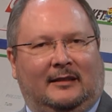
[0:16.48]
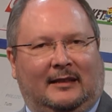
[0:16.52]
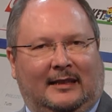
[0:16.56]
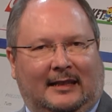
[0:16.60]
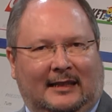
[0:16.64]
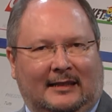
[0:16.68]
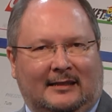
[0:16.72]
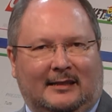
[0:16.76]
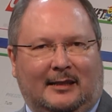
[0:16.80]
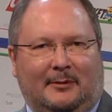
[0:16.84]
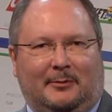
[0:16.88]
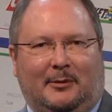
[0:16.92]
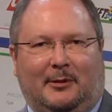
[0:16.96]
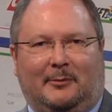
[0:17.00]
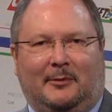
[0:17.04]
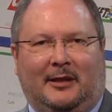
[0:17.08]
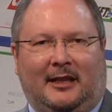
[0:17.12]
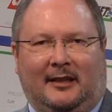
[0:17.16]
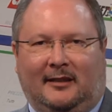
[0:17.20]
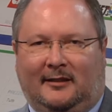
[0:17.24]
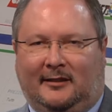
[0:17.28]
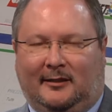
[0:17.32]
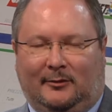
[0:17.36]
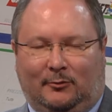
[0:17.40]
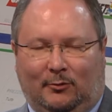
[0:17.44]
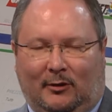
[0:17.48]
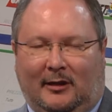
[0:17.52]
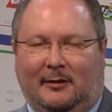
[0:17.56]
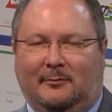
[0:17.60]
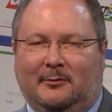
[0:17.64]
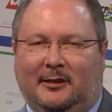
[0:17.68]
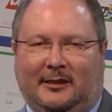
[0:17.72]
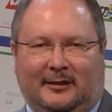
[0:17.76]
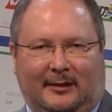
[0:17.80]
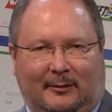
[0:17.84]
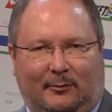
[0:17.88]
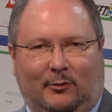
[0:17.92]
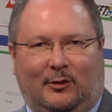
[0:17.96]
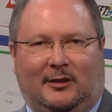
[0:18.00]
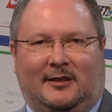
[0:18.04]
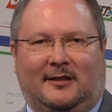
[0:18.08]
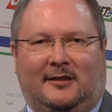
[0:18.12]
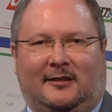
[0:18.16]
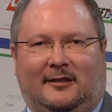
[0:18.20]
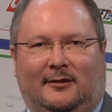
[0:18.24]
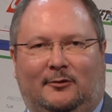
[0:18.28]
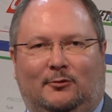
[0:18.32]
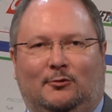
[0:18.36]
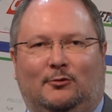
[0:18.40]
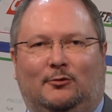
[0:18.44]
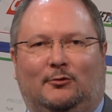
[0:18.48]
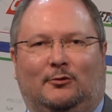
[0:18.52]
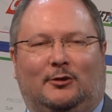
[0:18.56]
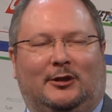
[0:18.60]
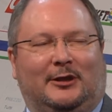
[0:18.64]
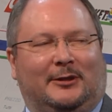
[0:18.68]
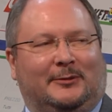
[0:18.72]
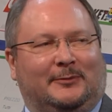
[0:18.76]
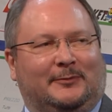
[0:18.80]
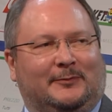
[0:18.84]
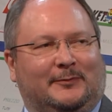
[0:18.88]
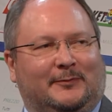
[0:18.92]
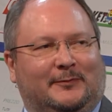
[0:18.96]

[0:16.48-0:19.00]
Grazie Pamela e naturalmente buonasera a tutti.